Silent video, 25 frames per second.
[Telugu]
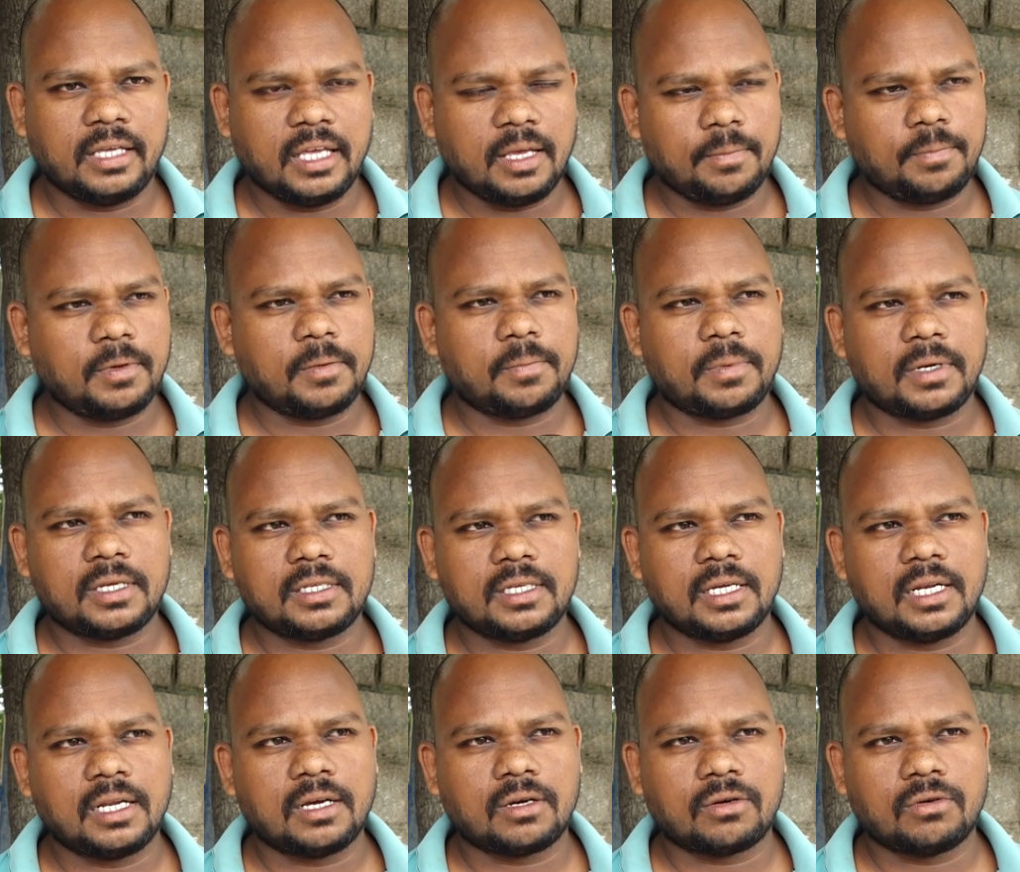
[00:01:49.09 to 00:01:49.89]
ఏపీ
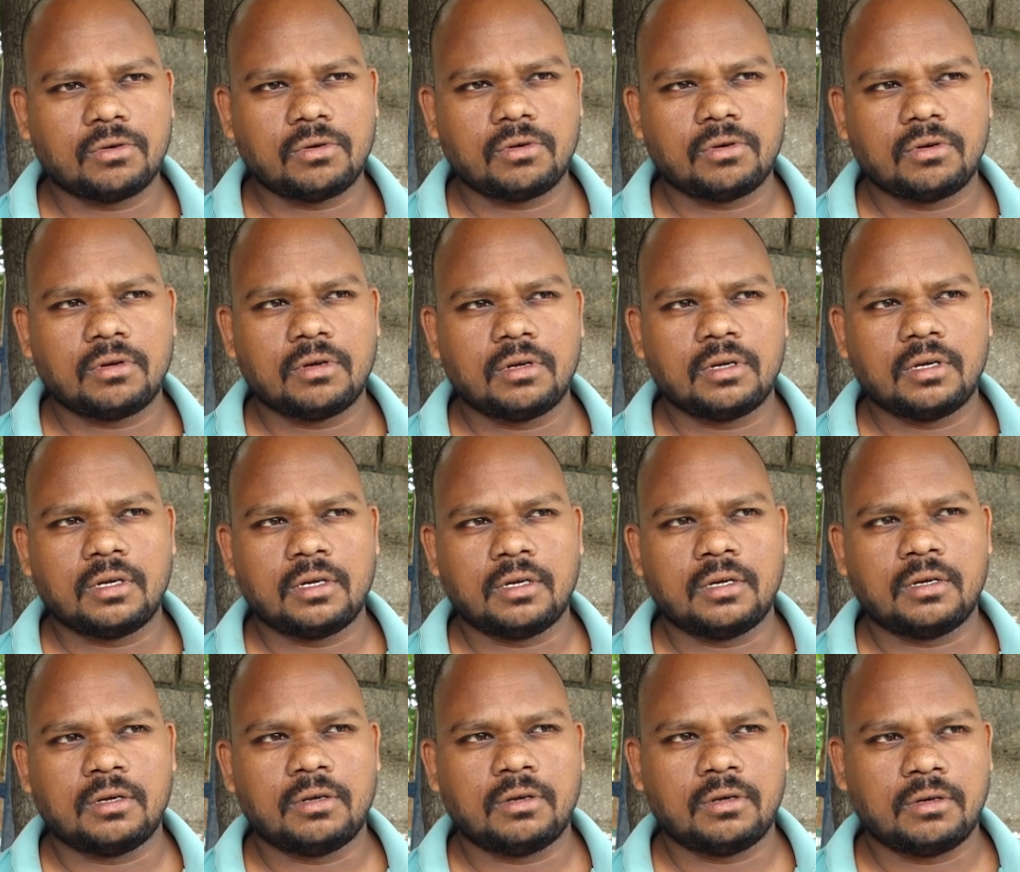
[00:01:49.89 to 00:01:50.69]
ప్రజలకు
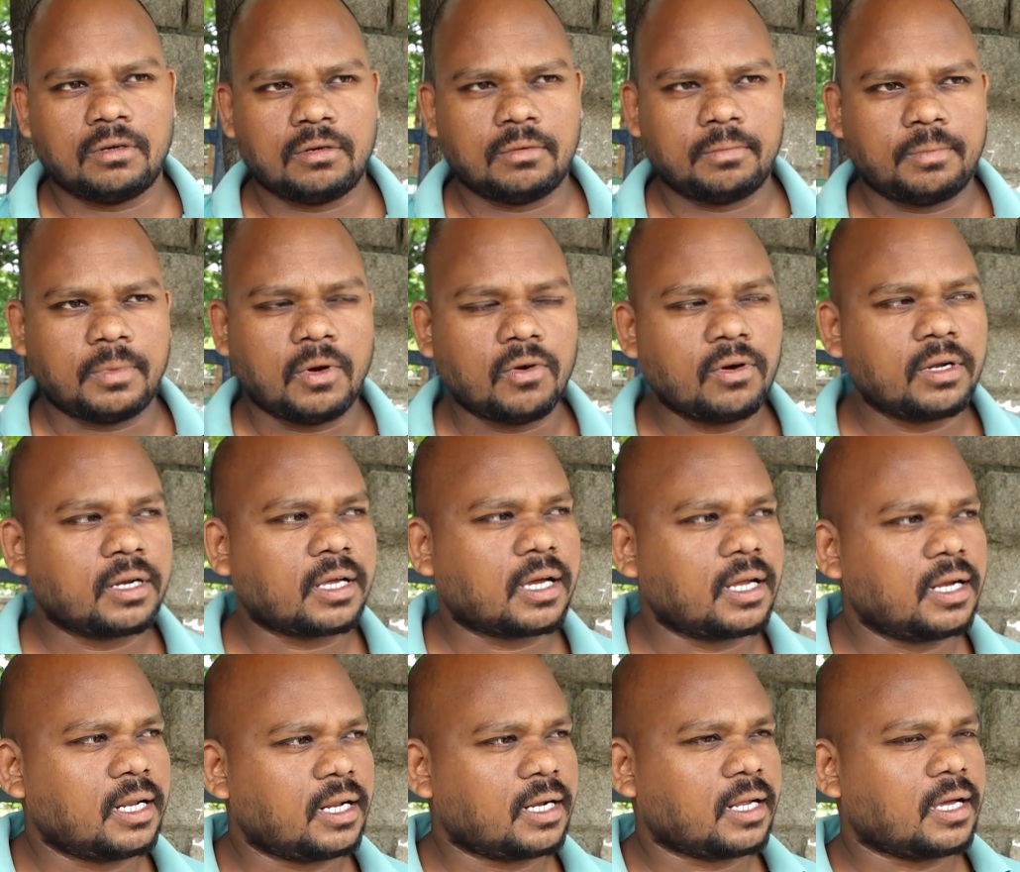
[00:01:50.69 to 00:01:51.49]
పవన్
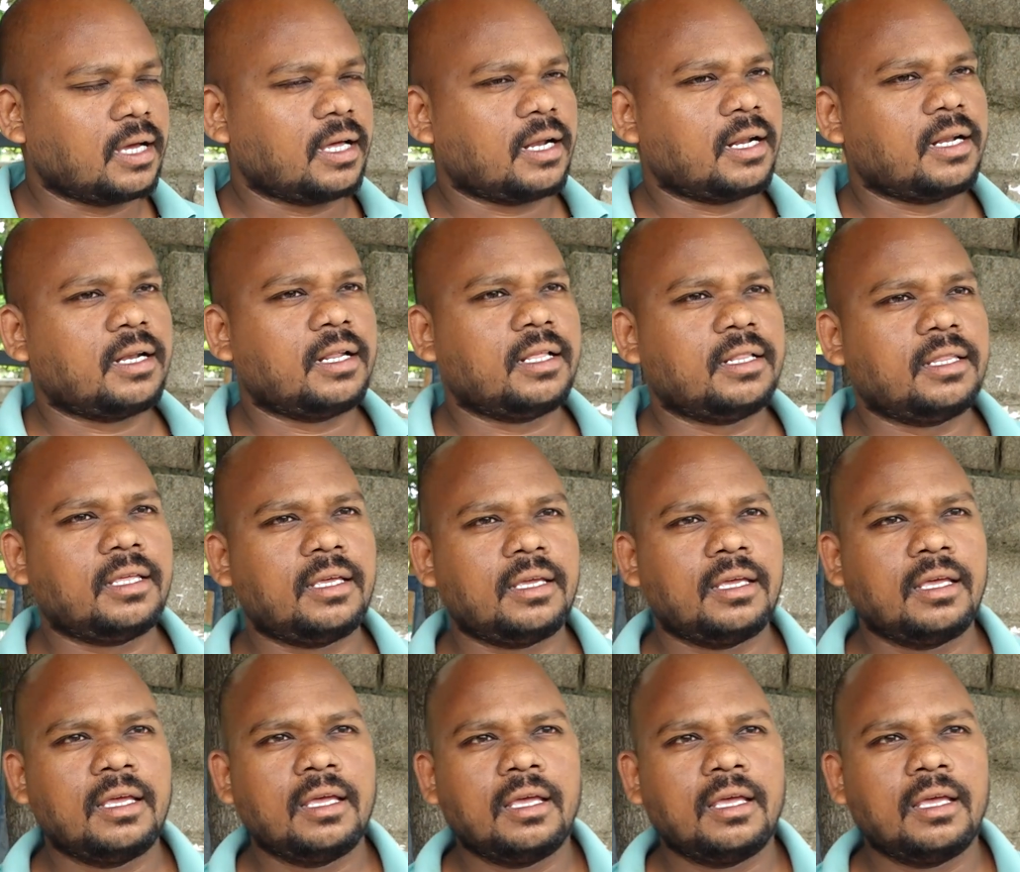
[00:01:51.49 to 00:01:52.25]
కళ్యాణ్ గారు అనేది